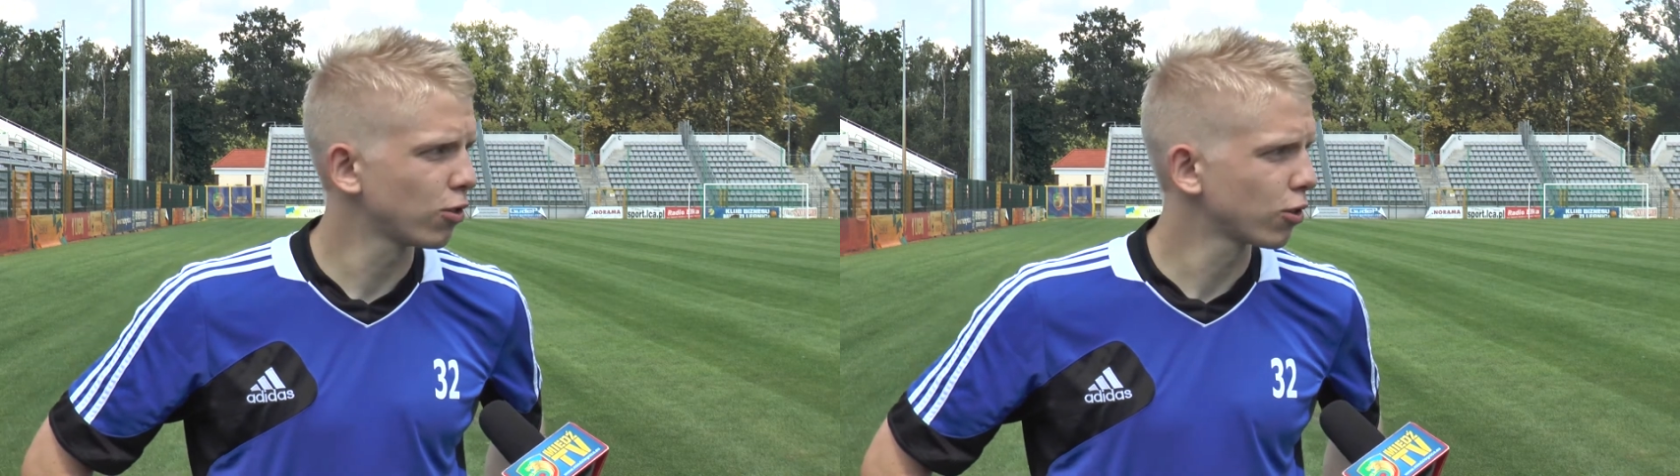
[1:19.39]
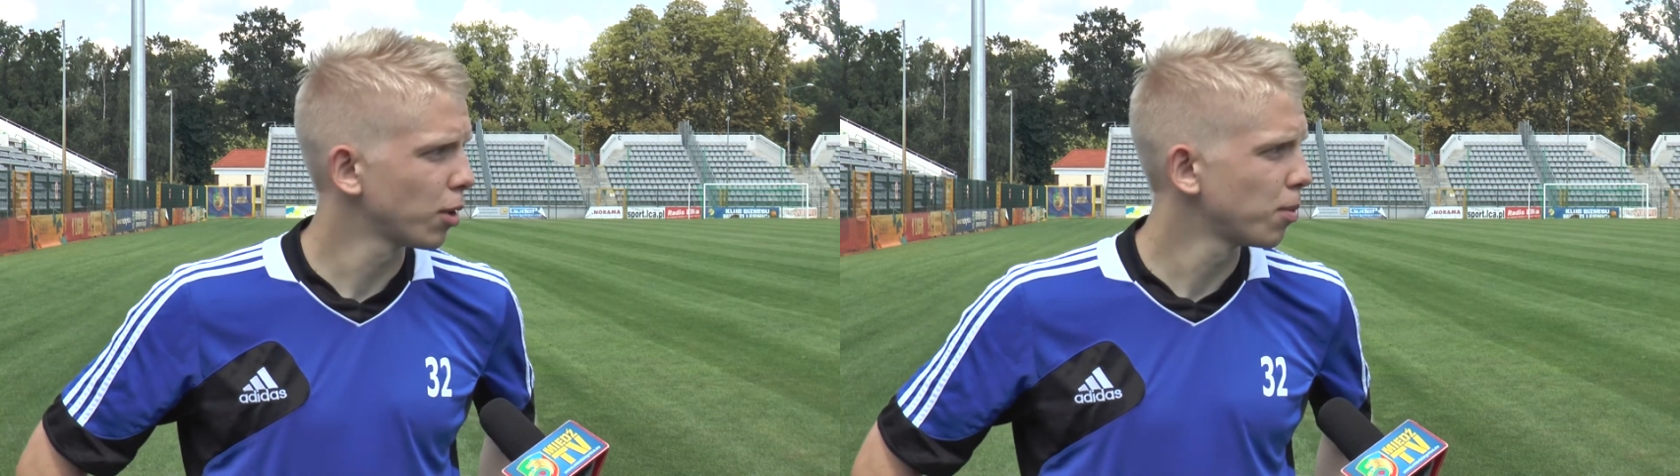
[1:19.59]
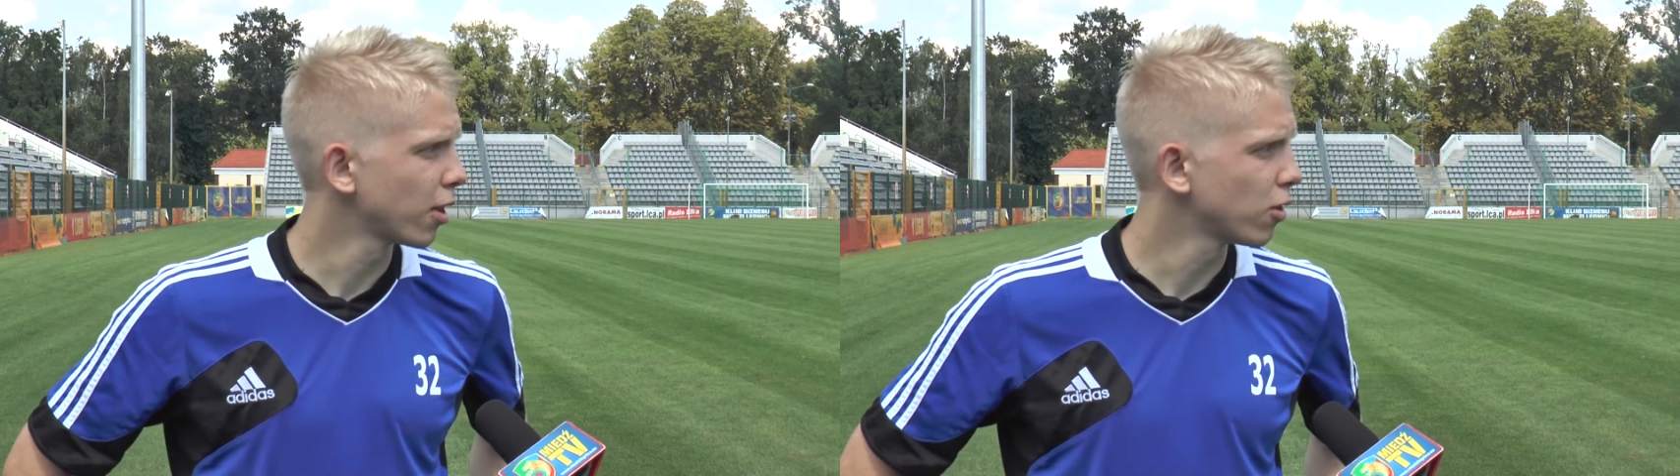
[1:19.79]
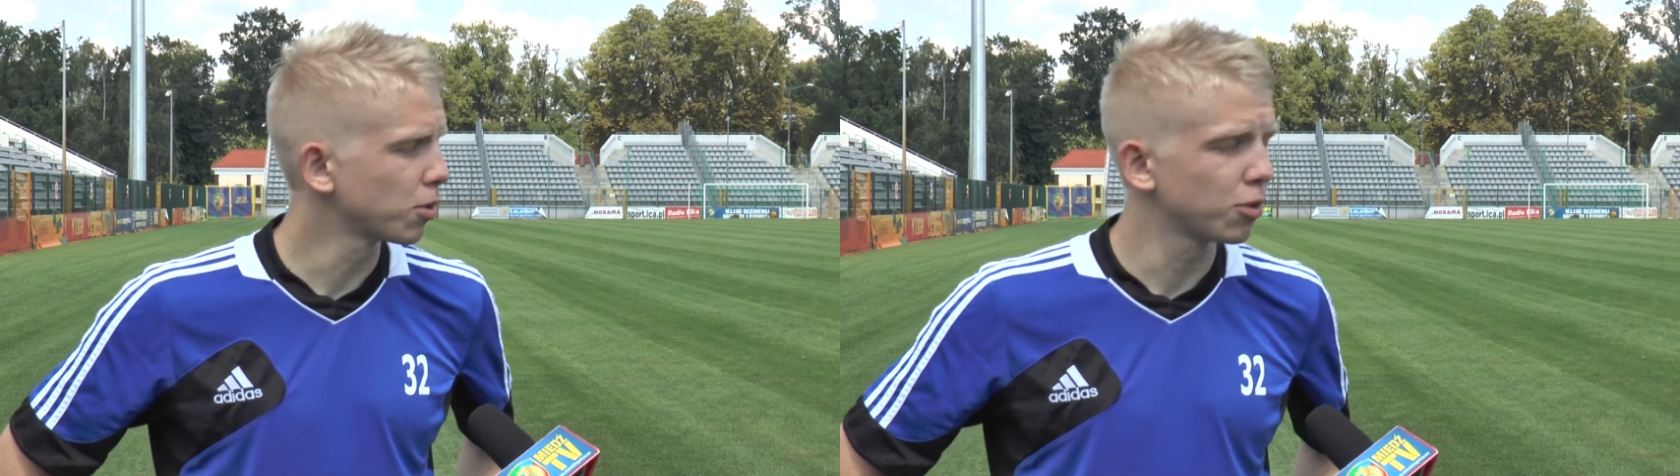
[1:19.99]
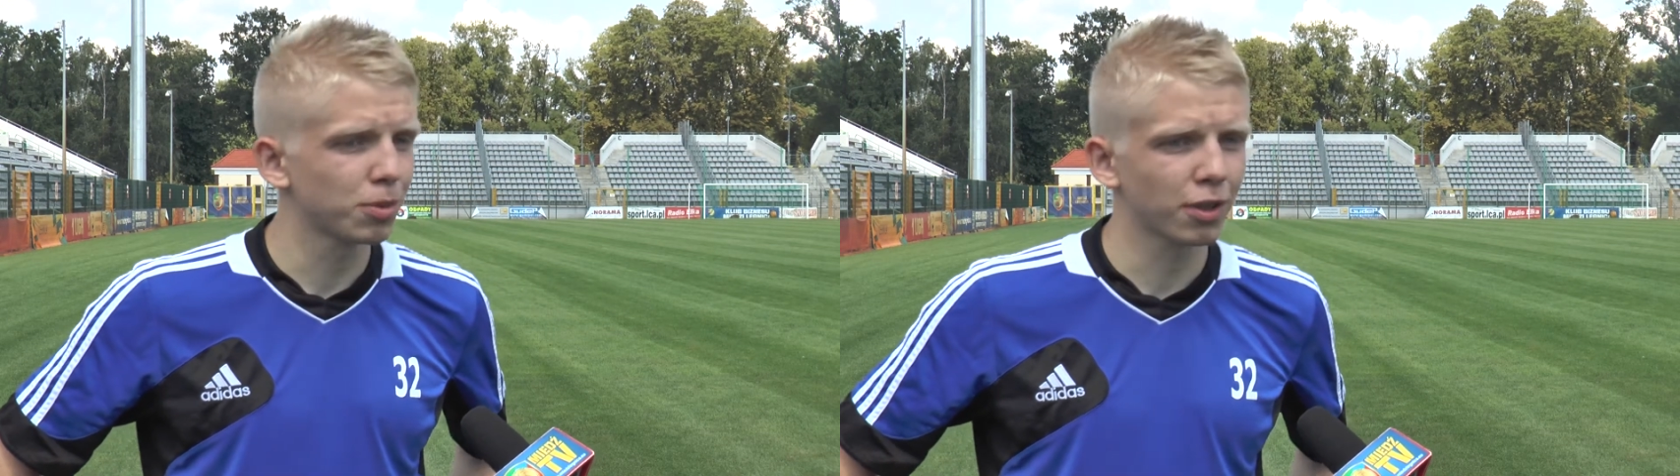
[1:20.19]
Oczekujemy tego,
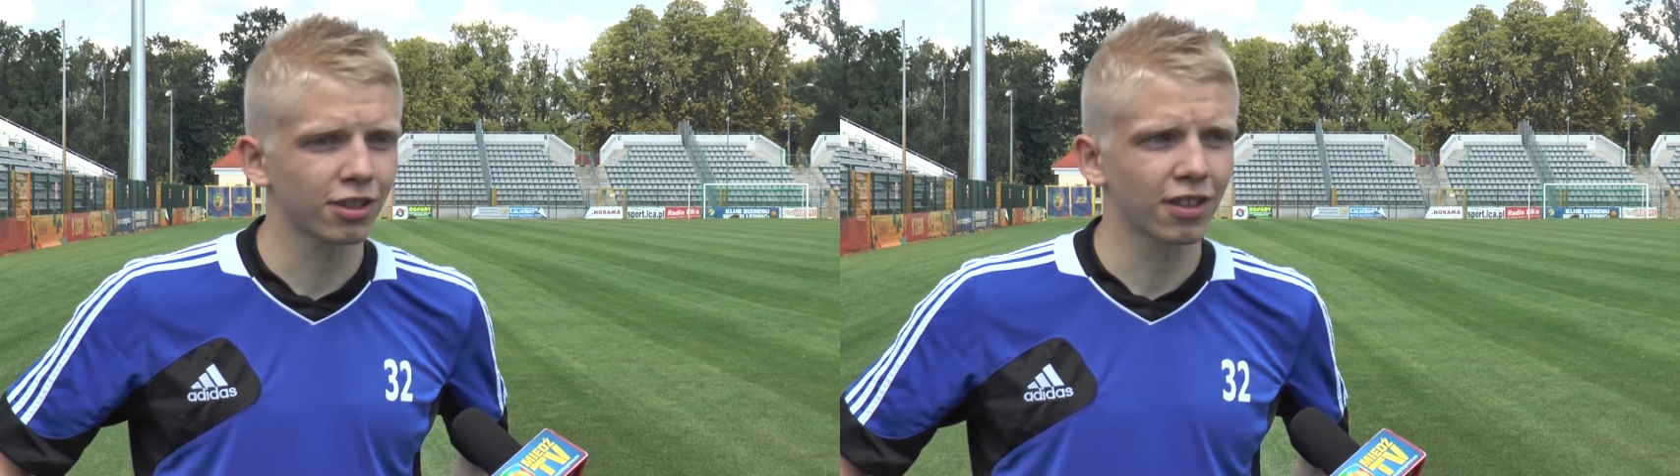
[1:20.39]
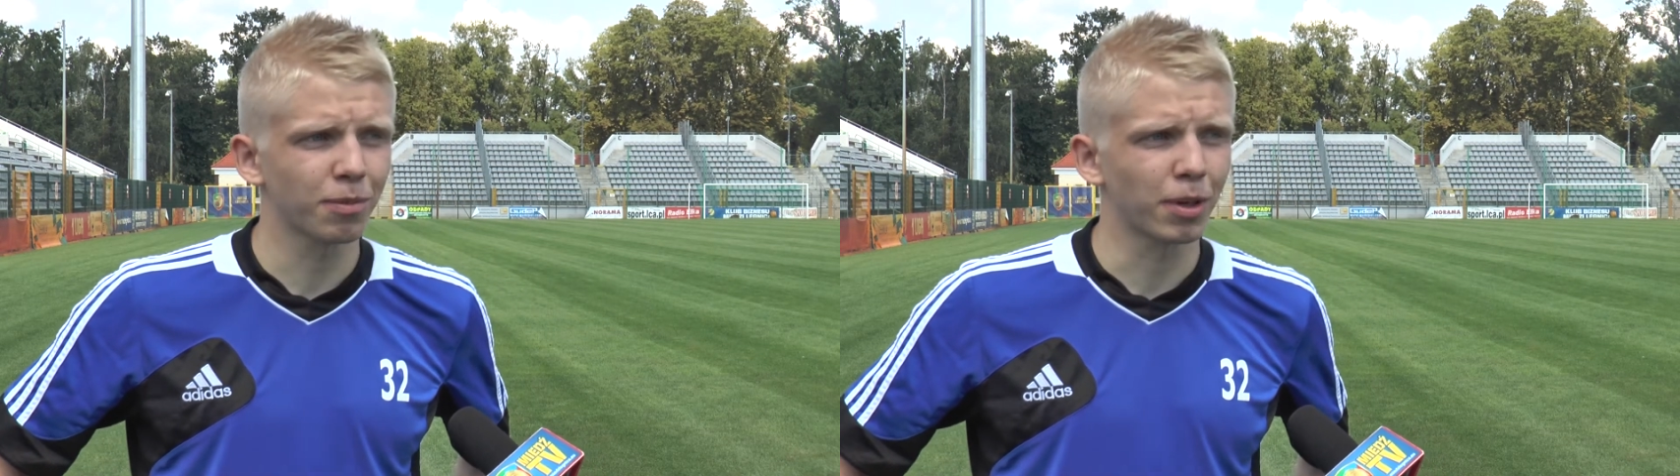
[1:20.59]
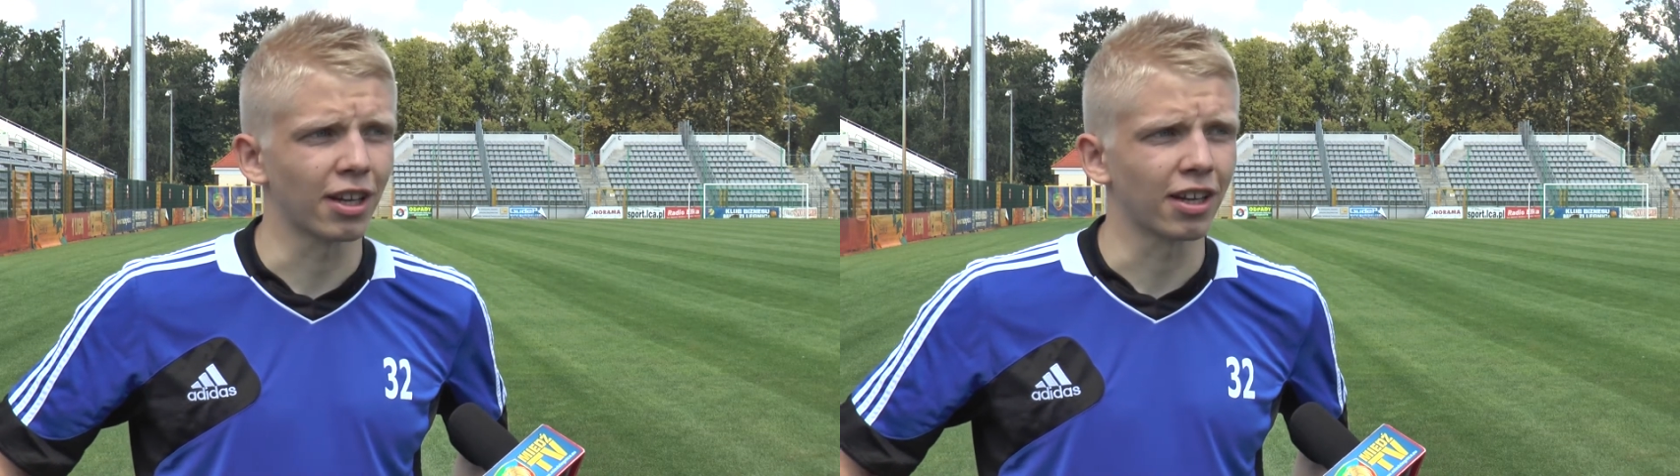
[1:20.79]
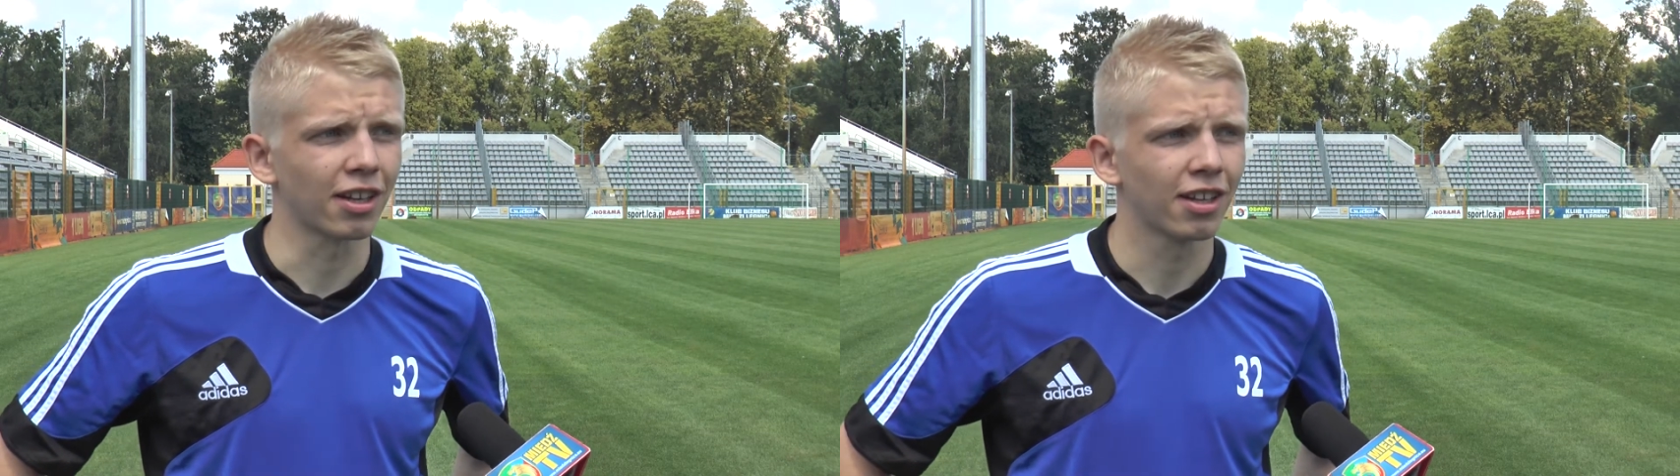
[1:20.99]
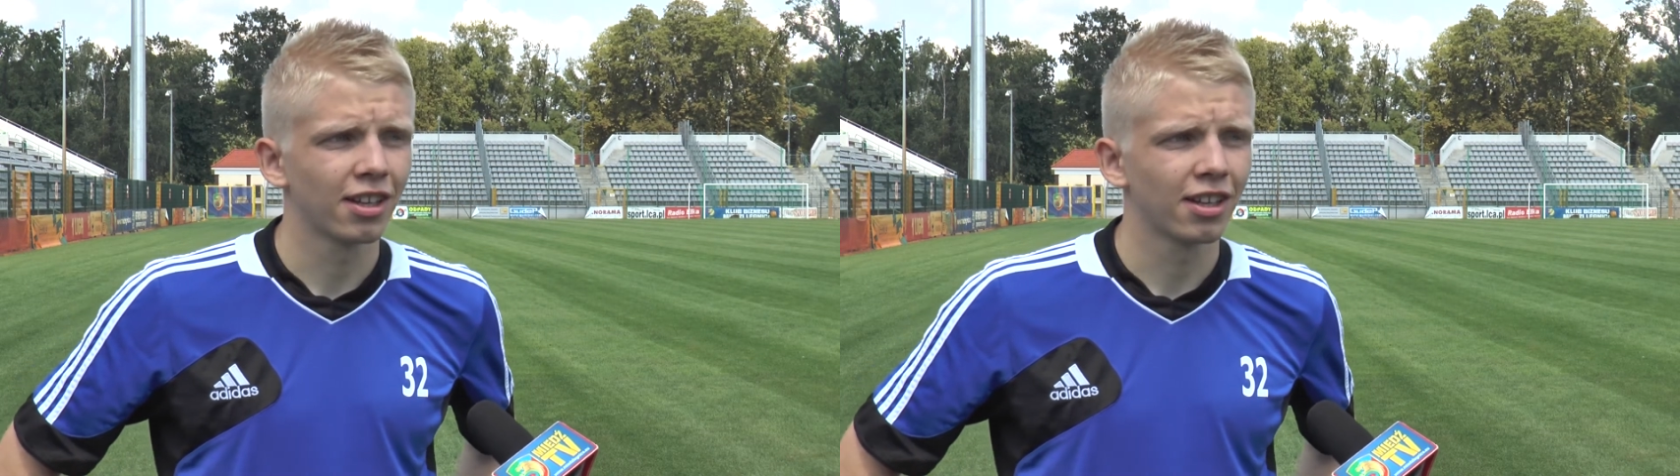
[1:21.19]
że będziemy grać tak jak w sparingach